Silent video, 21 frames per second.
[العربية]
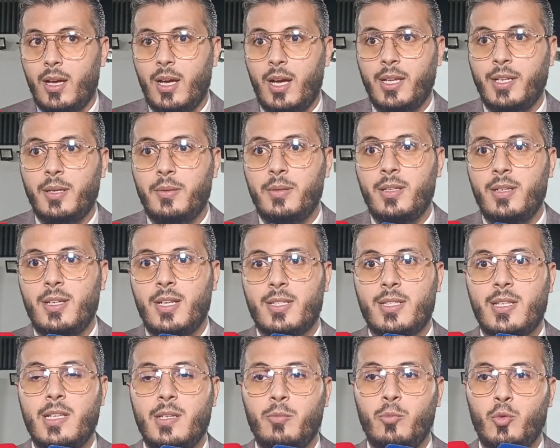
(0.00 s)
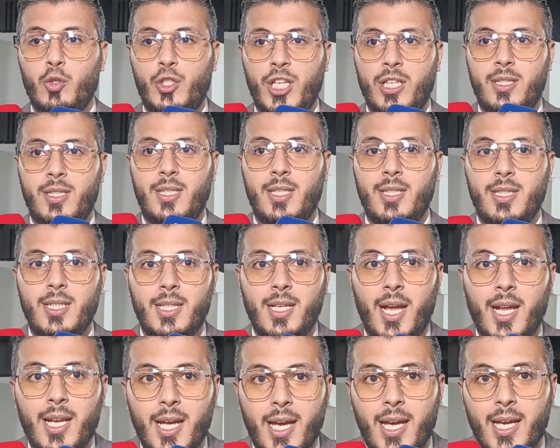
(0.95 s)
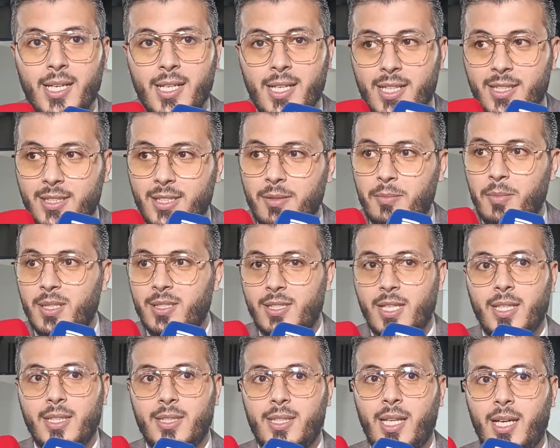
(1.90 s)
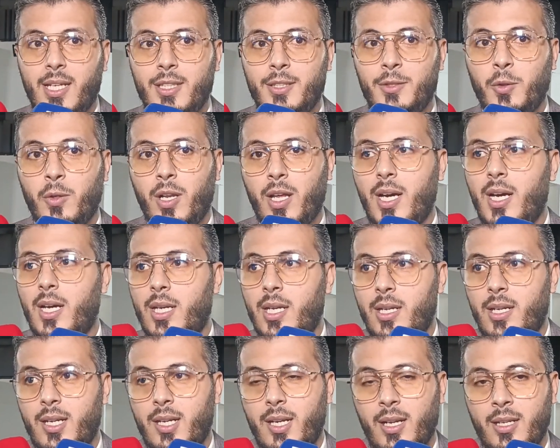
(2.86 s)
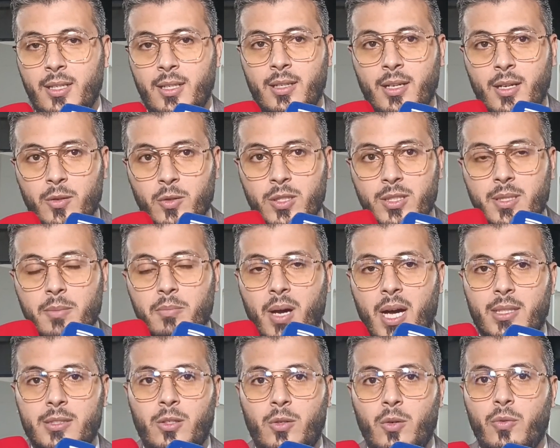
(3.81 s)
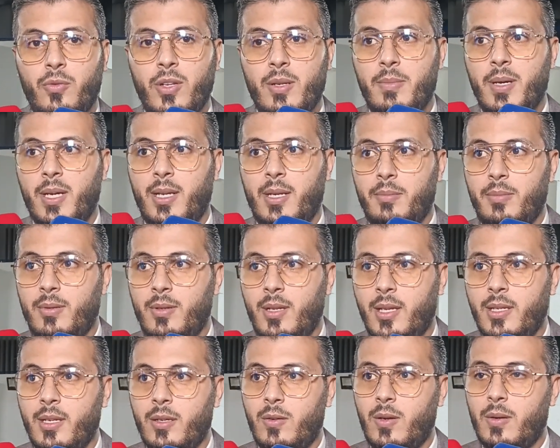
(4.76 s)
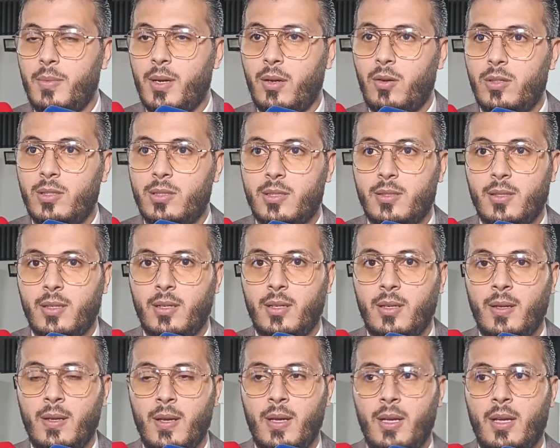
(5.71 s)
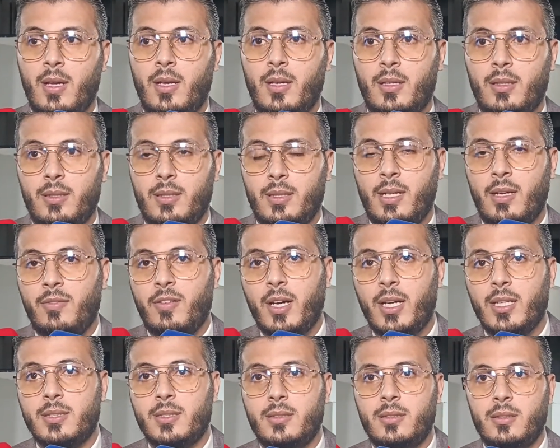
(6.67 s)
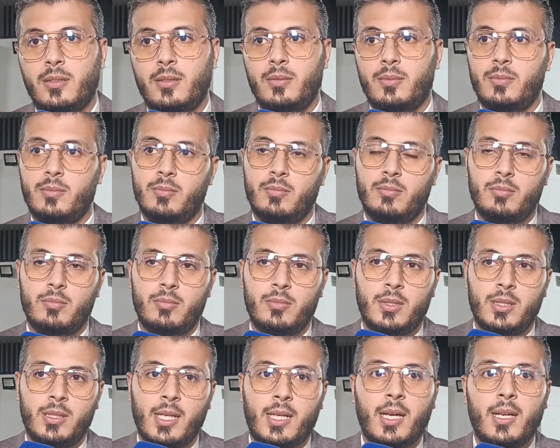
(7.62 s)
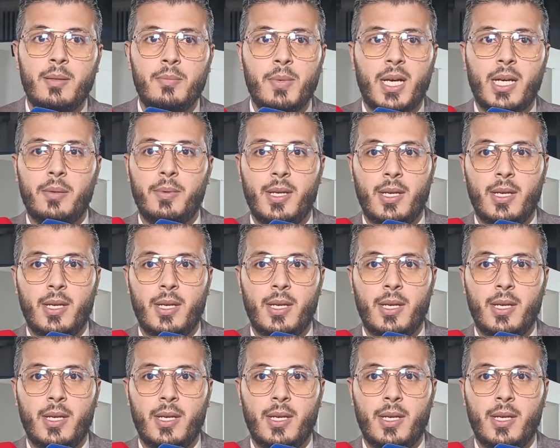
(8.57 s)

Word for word: انا الناس اللي مشددين على ايادي من سيتخذون القرار انه يتم حظره في المغرب لانه كما قلت آه، الى فقط اذا كان المغرب